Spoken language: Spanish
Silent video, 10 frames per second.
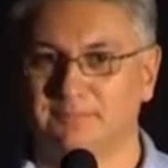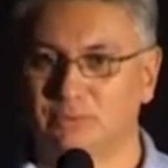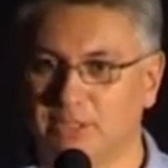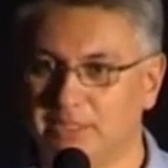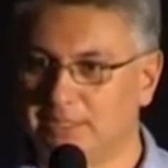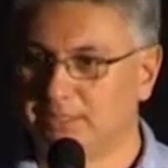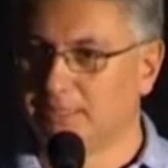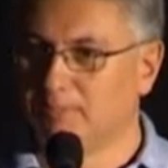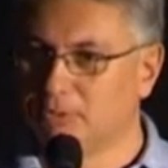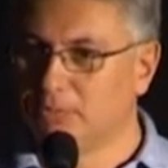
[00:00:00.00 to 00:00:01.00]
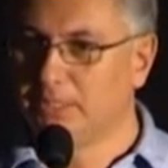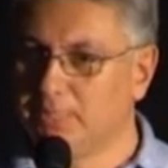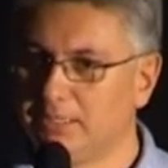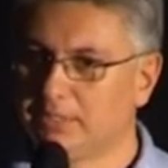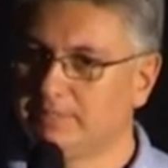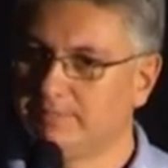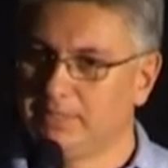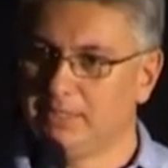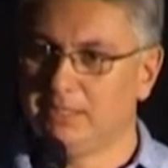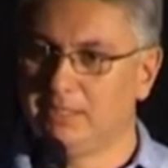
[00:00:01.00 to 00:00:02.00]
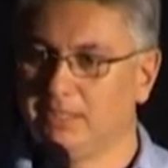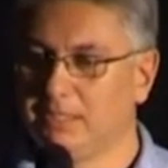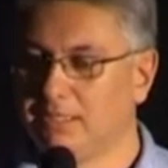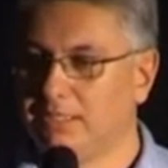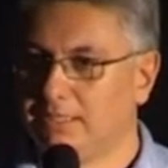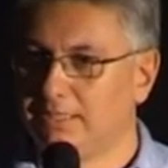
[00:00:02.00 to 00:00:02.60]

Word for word: Muchas gracias por venir en este